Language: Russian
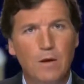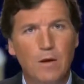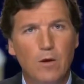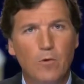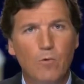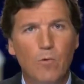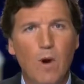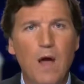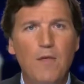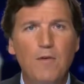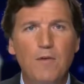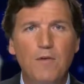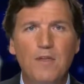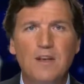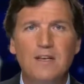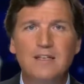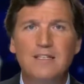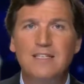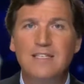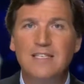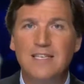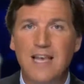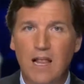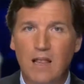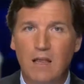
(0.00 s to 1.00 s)
Вместо
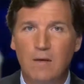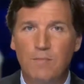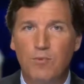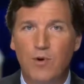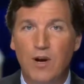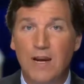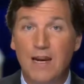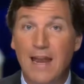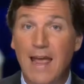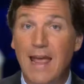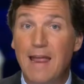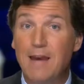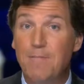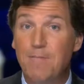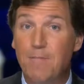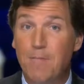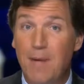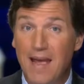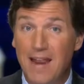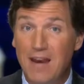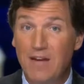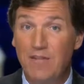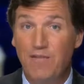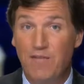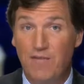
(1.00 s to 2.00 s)
того, чтобы радоваться
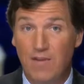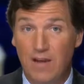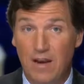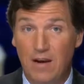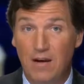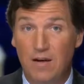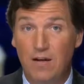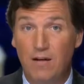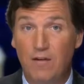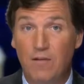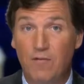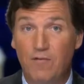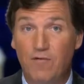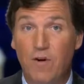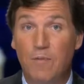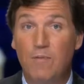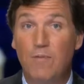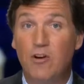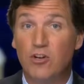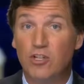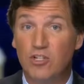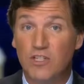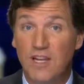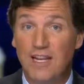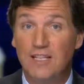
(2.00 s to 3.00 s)
богатым природным
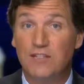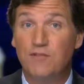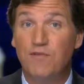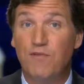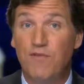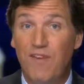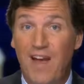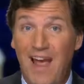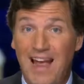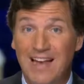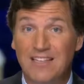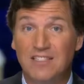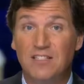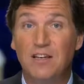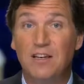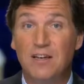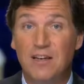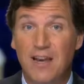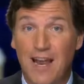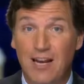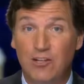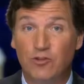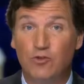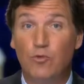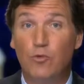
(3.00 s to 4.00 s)
ресурсам штата и
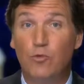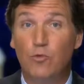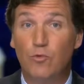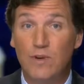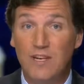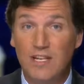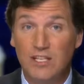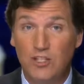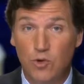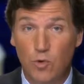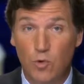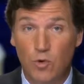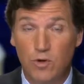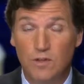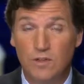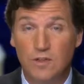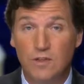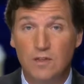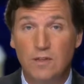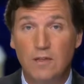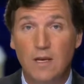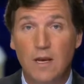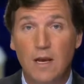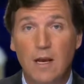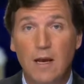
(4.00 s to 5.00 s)
извлекать из них
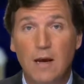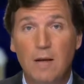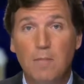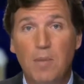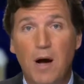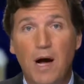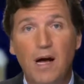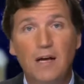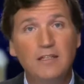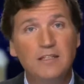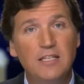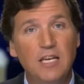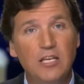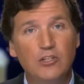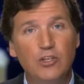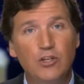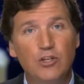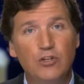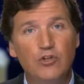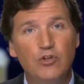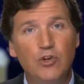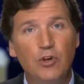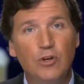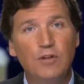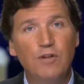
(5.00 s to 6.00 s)
пользу, политики
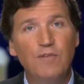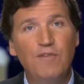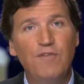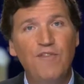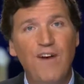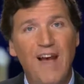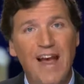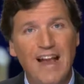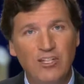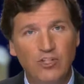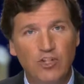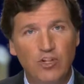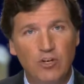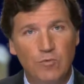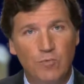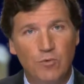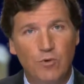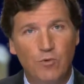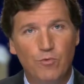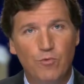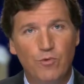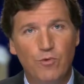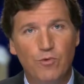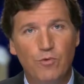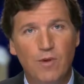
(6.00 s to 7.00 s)
пошли по модному пути
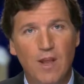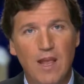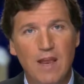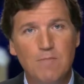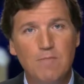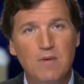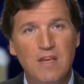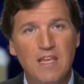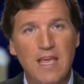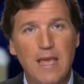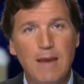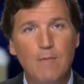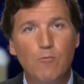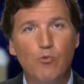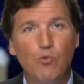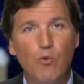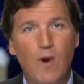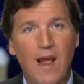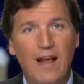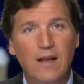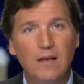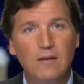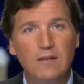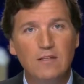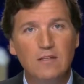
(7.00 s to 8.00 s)
и безрассудно
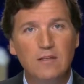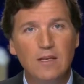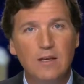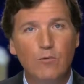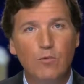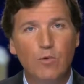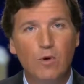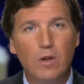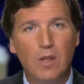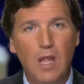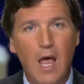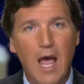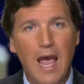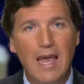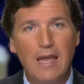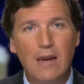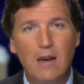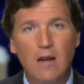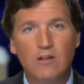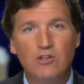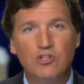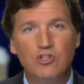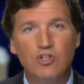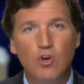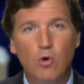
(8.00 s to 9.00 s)
положились на так
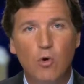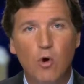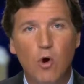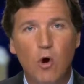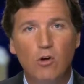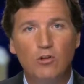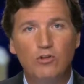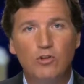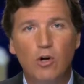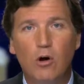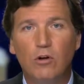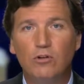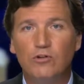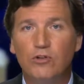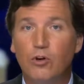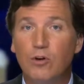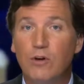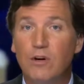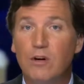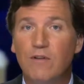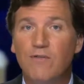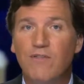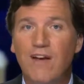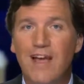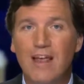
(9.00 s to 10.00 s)
называемые альтернативные
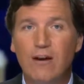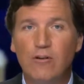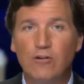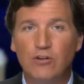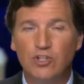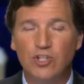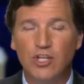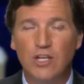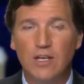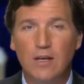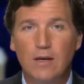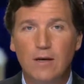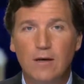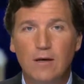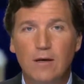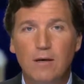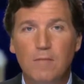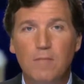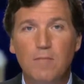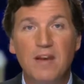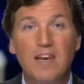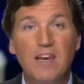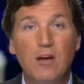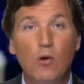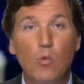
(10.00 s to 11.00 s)
источники
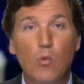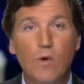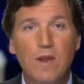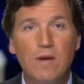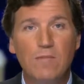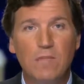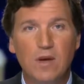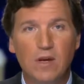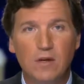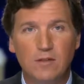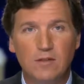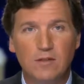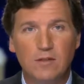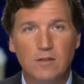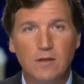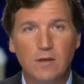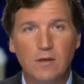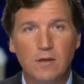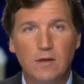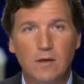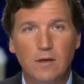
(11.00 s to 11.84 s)
энергии, на ветряки.